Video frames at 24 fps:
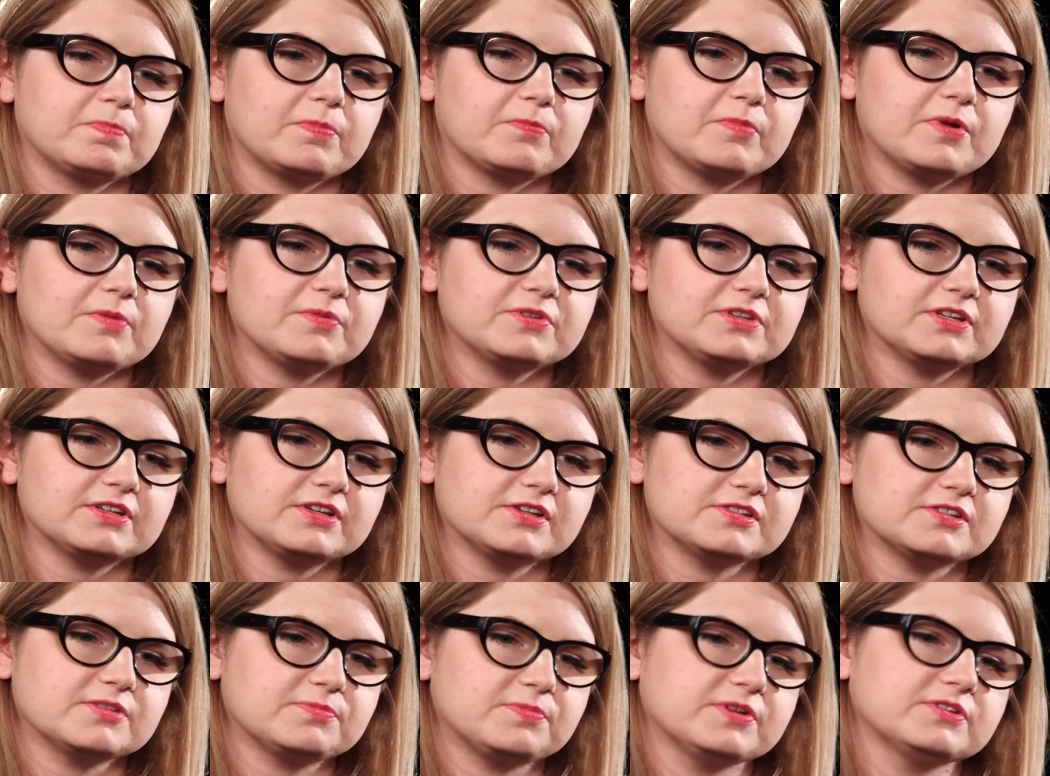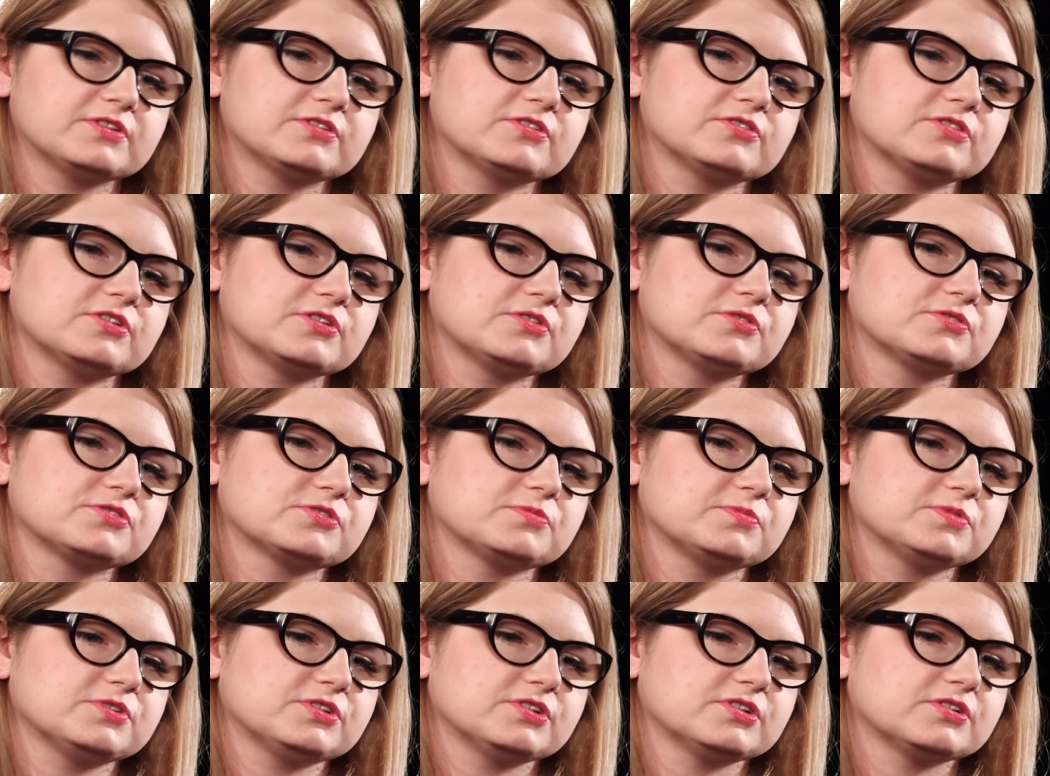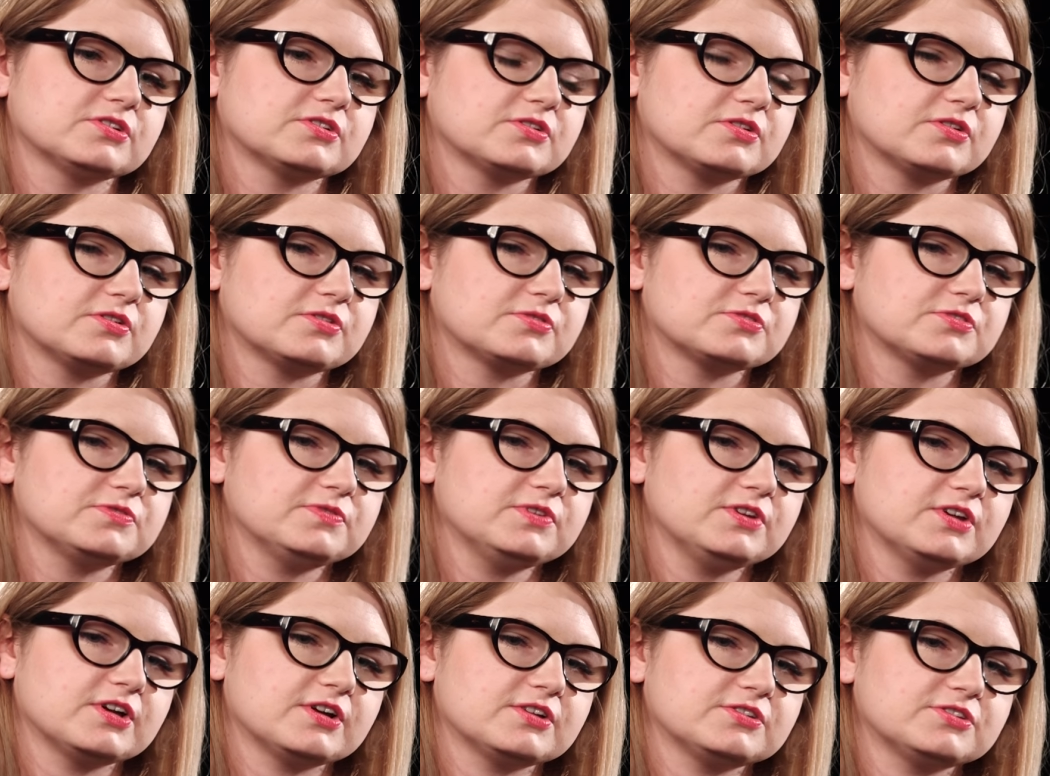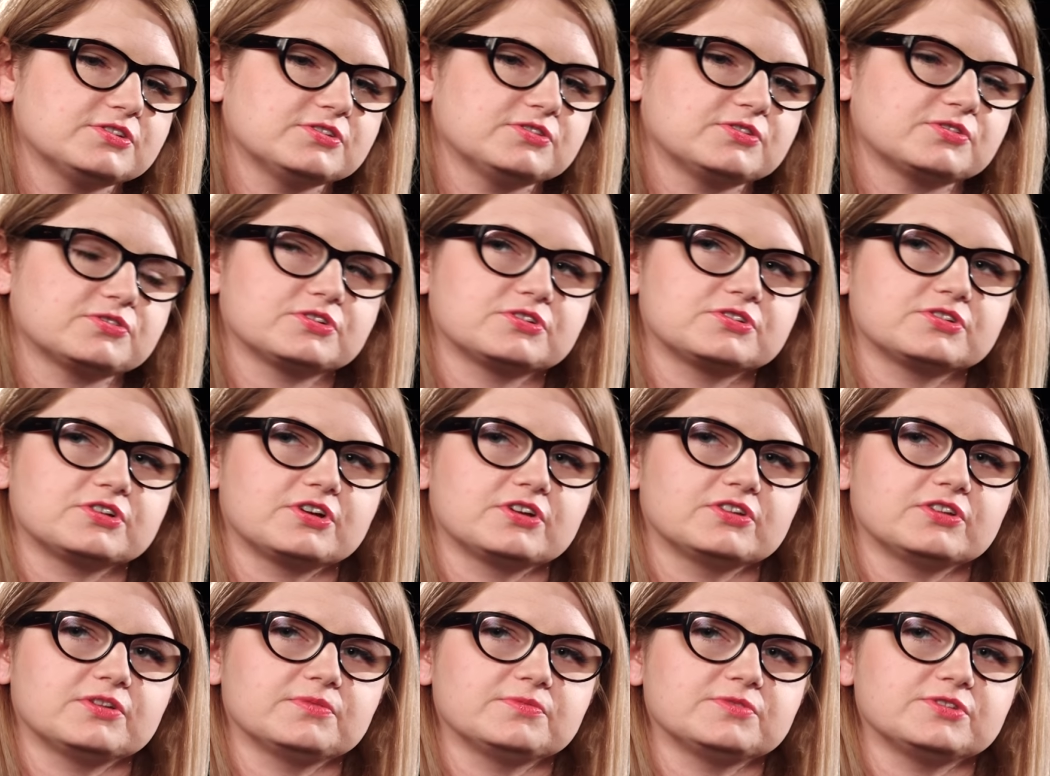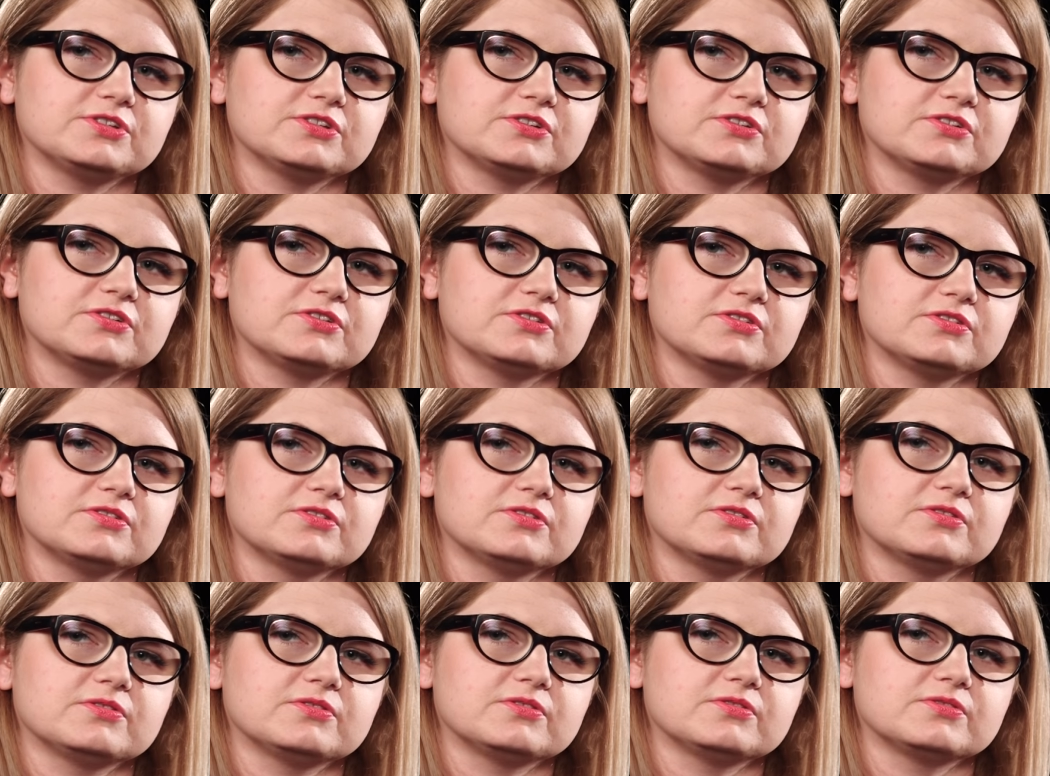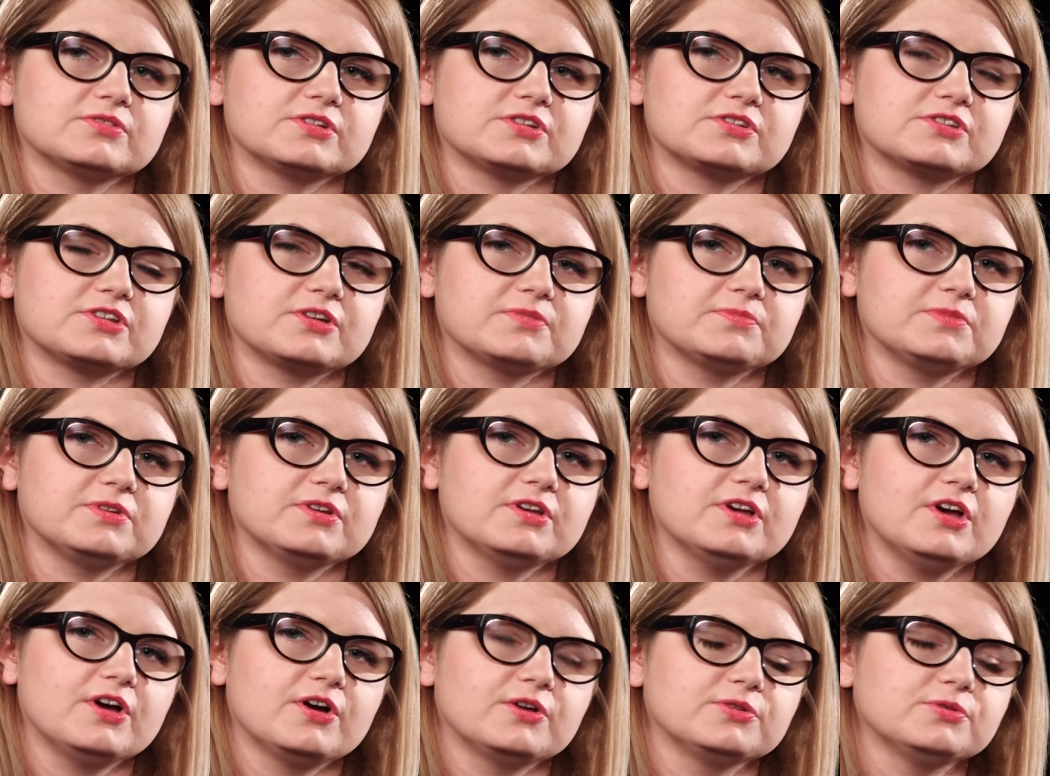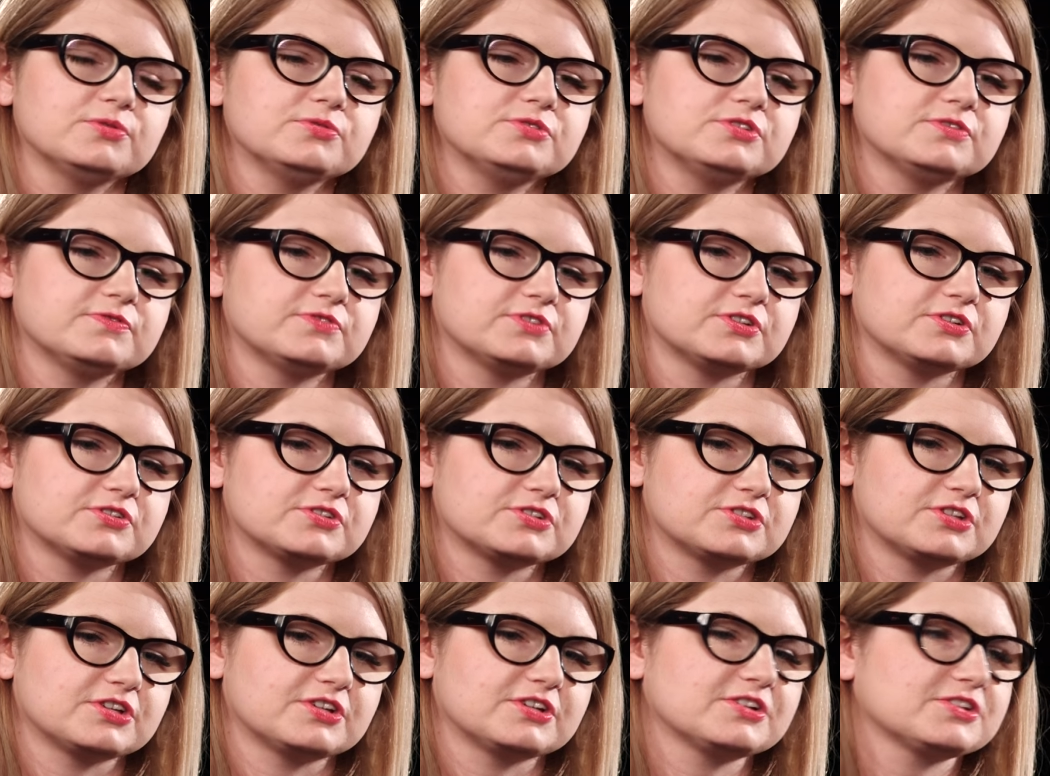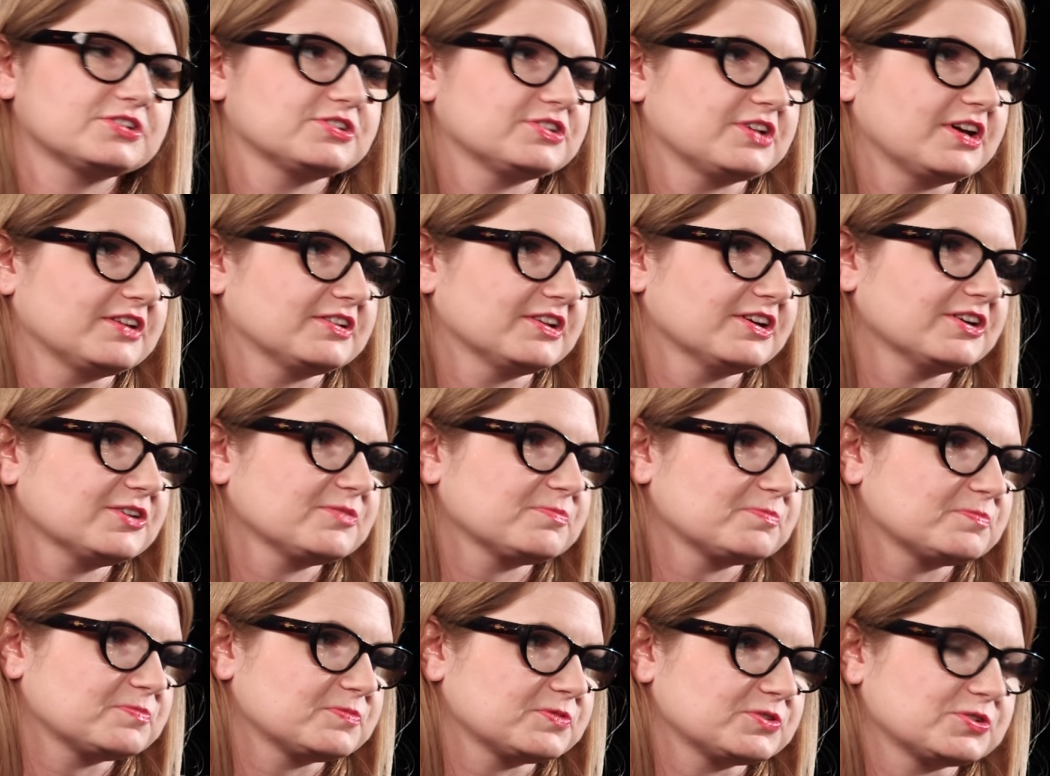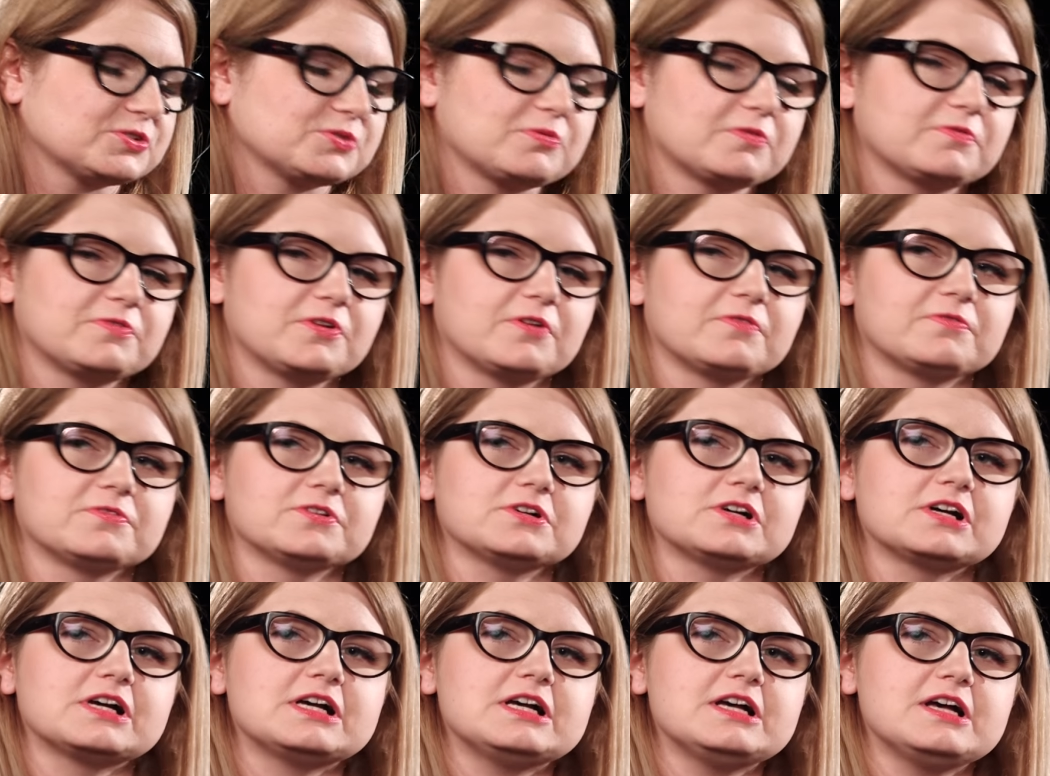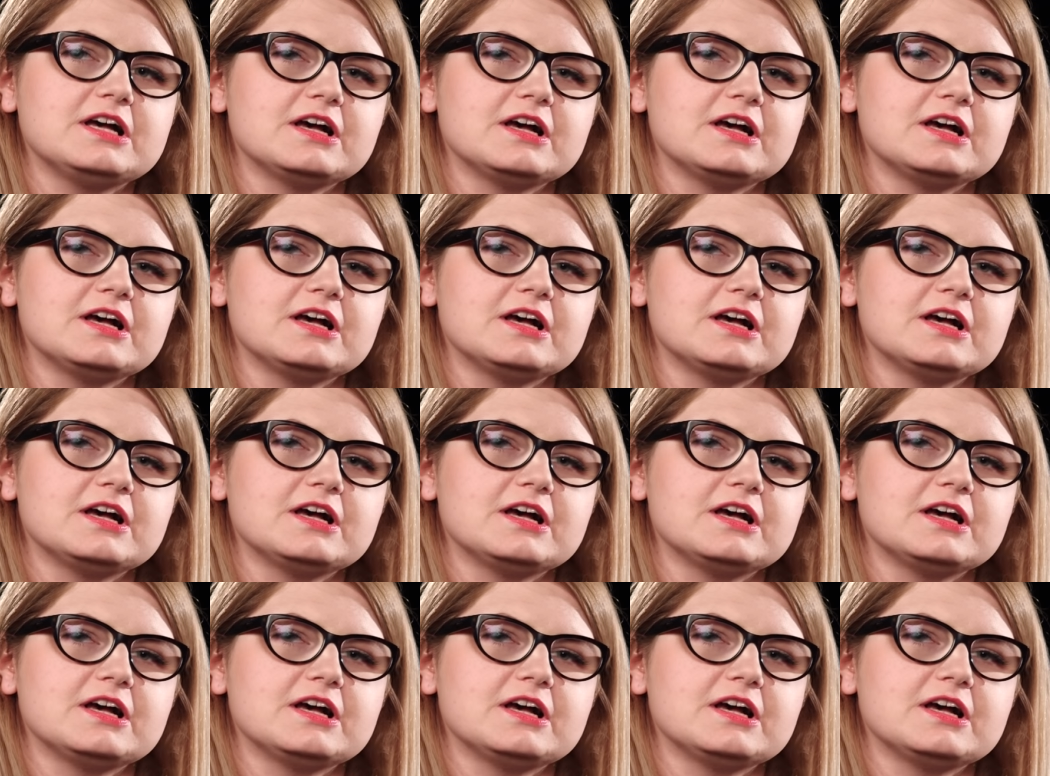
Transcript: mamy takie zapędy do tego, żeby się rozwijać i troszeczkę nam się czasami nudzi w tych czterech ścianach, przysłowiowych.